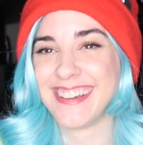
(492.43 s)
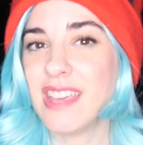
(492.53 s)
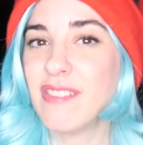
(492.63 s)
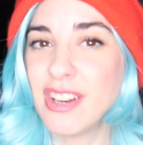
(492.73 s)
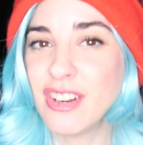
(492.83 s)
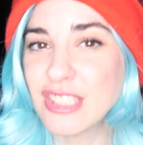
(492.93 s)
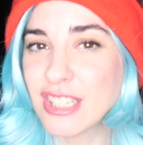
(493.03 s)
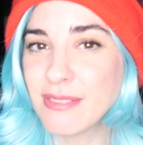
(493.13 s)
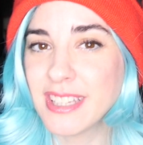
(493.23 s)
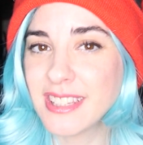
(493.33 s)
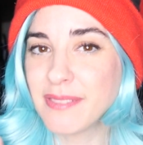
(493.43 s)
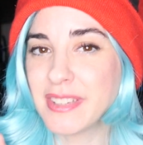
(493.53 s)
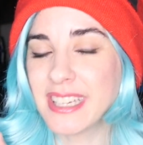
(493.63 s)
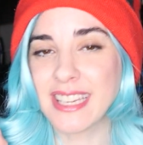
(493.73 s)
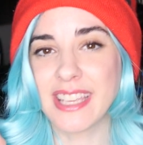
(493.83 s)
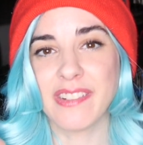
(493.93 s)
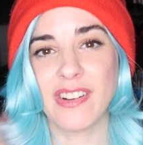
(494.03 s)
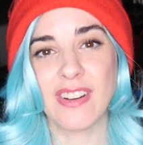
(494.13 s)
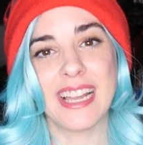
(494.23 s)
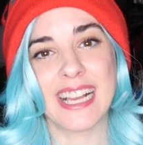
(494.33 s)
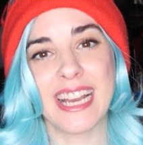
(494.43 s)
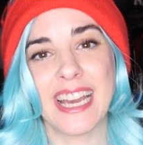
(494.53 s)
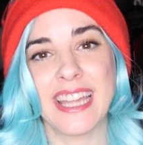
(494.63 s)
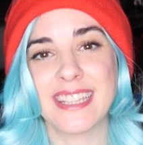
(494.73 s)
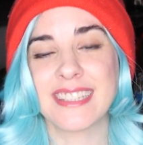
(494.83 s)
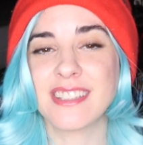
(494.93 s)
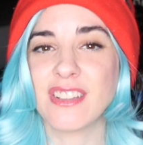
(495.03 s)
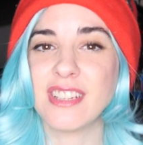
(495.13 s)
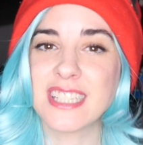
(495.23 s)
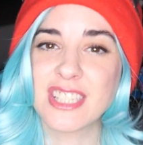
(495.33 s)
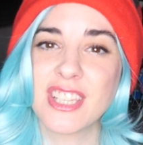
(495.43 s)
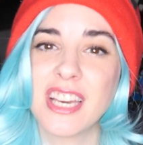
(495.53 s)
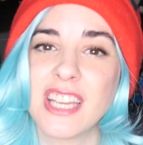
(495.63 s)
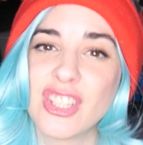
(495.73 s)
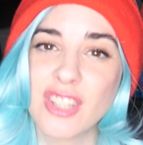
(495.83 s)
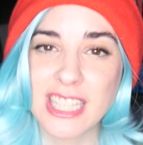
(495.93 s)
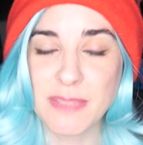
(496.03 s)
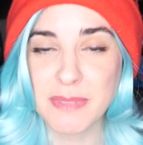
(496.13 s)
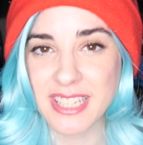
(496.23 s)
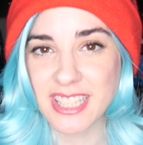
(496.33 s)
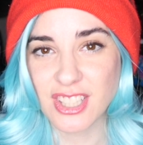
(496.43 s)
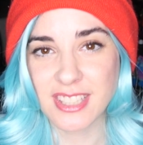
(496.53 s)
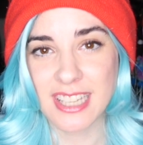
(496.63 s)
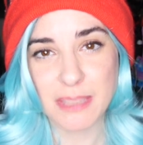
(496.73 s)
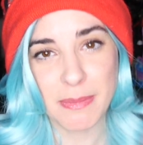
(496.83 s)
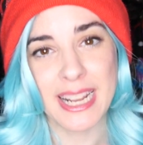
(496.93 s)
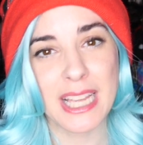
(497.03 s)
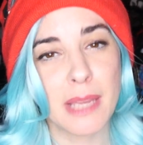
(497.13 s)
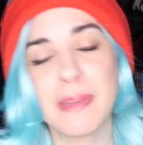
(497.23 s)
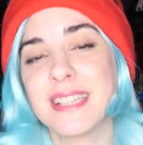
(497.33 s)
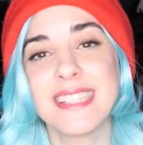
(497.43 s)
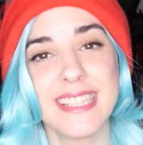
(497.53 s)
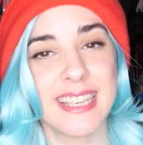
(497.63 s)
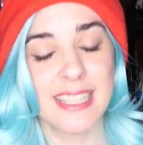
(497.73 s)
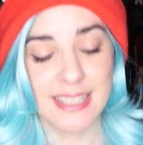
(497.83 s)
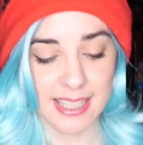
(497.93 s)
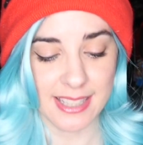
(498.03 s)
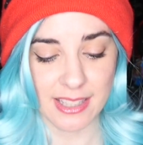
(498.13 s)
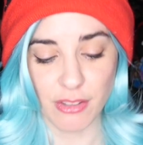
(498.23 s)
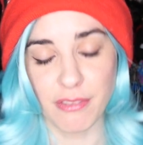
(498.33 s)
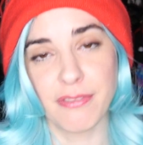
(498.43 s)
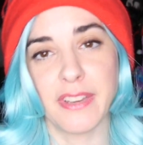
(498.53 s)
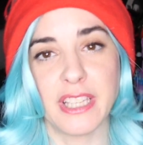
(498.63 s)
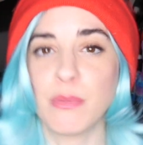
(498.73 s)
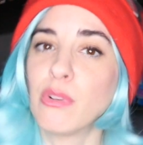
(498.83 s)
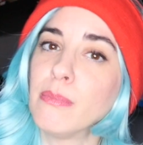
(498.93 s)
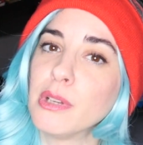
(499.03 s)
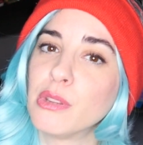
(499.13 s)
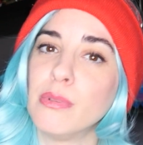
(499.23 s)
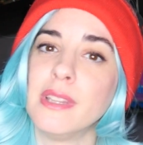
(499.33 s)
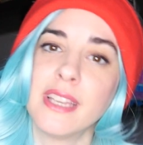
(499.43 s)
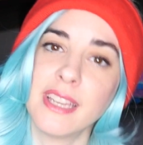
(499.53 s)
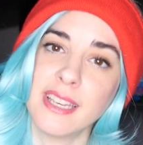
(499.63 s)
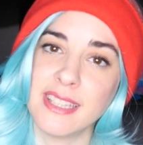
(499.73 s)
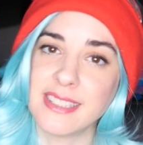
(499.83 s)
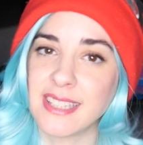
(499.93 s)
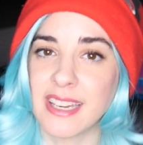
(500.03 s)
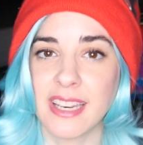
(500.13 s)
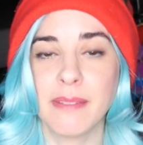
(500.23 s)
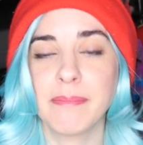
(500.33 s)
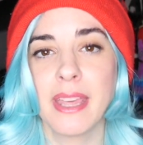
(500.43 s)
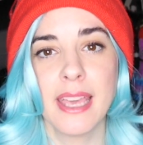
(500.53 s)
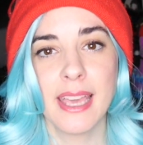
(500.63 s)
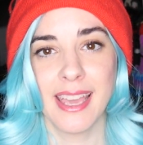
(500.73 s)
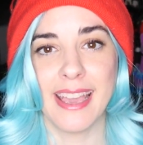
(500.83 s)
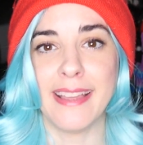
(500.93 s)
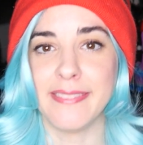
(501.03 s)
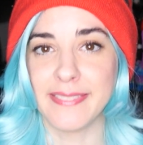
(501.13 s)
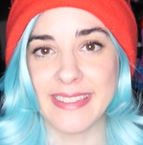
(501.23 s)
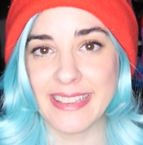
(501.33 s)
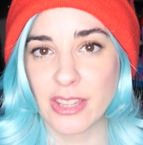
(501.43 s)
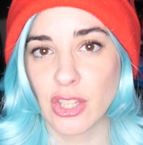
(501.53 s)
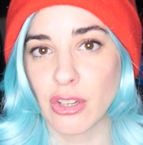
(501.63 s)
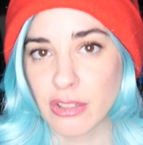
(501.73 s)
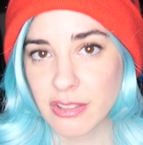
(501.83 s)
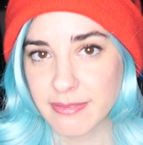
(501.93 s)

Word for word: y bueno, no se olviden también que aquí abajo en la caja de descripción les estoy dejando todas mis redes sociales para que me sigan, ya tanto en Facebook como en Twitter, en Instagram, en TikTok.